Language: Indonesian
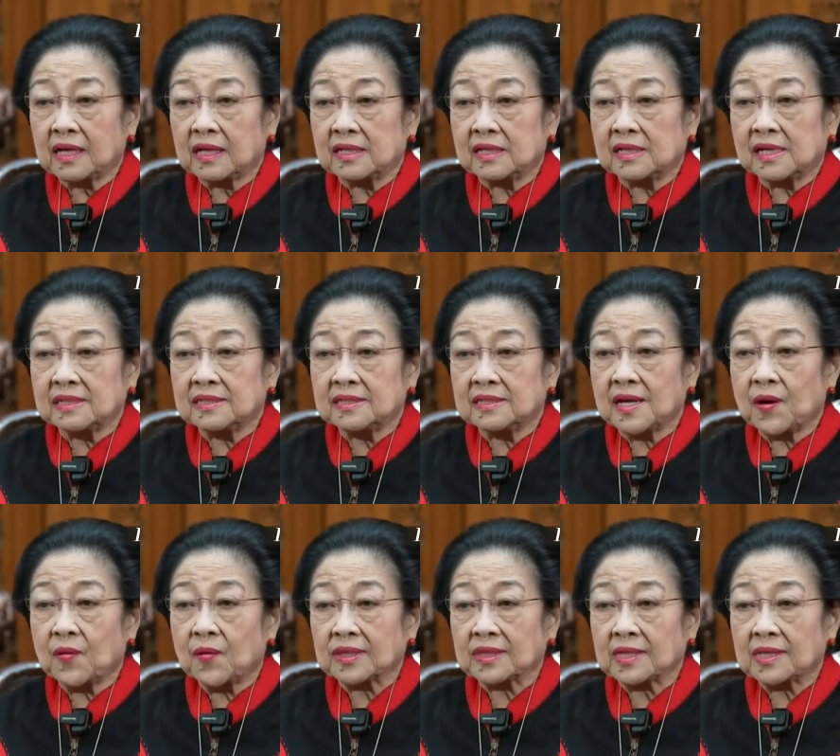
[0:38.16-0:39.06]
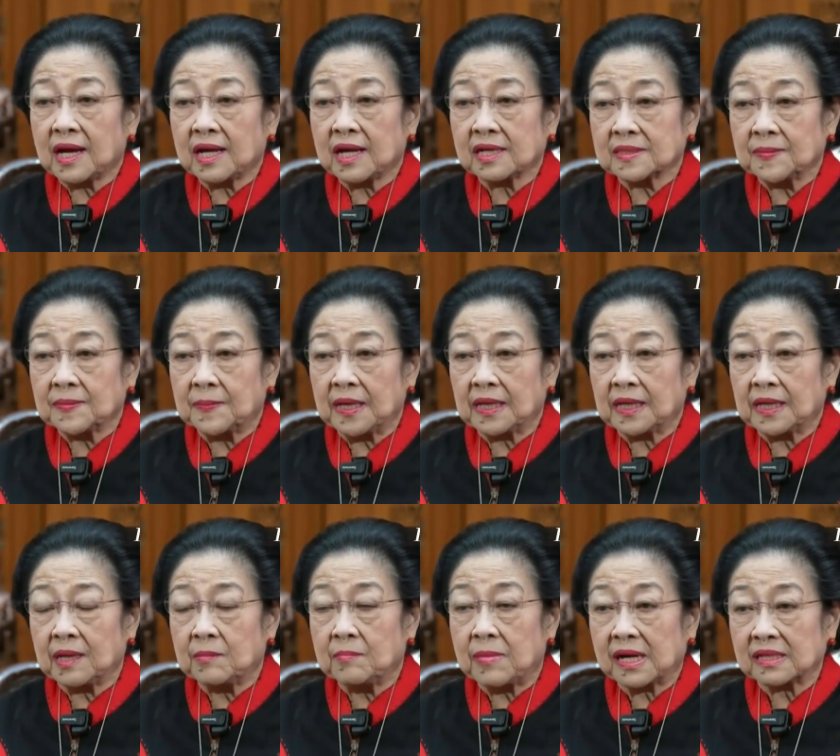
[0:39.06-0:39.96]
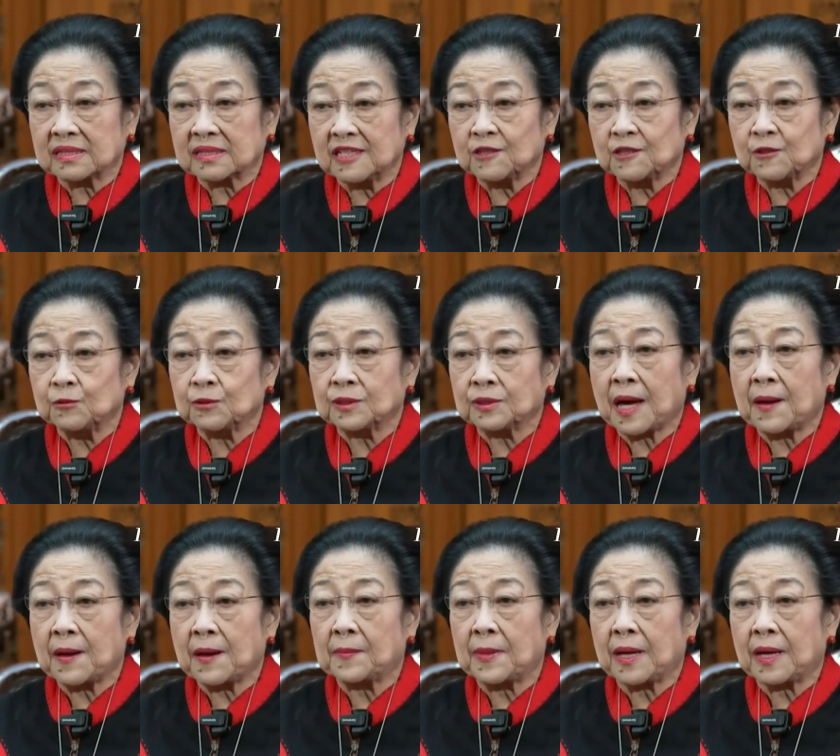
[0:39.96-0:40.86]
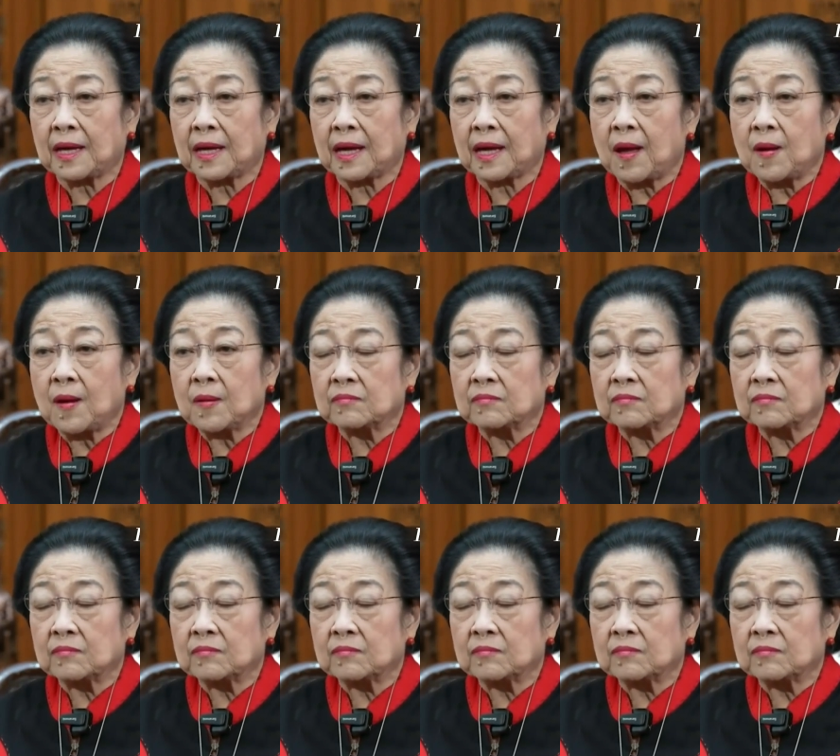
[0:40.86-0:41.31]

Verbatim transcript: dan Jawa Tengah sebagai basis utama